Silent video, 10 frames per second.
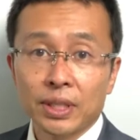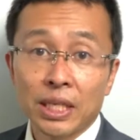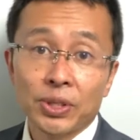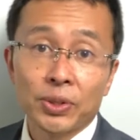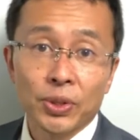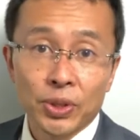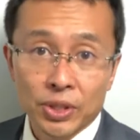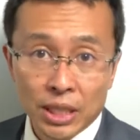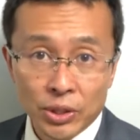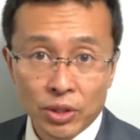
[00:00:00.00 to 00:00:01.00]
慶長教育
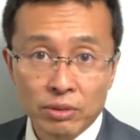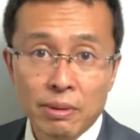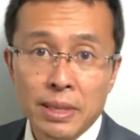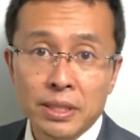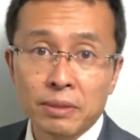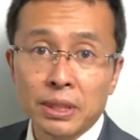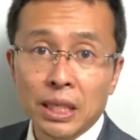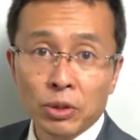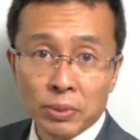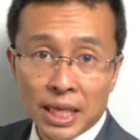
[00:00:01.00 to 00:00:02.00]
科の岩松正
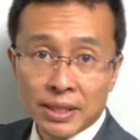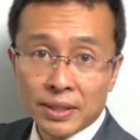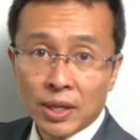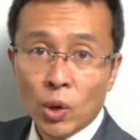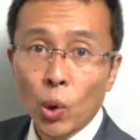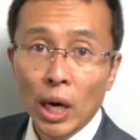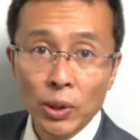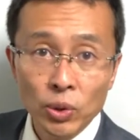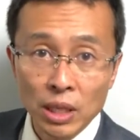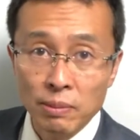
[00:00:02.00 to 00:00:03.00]
文です今回
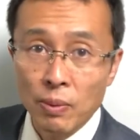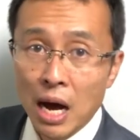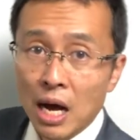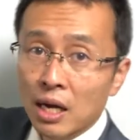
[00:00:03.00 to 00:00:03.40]
のテーマは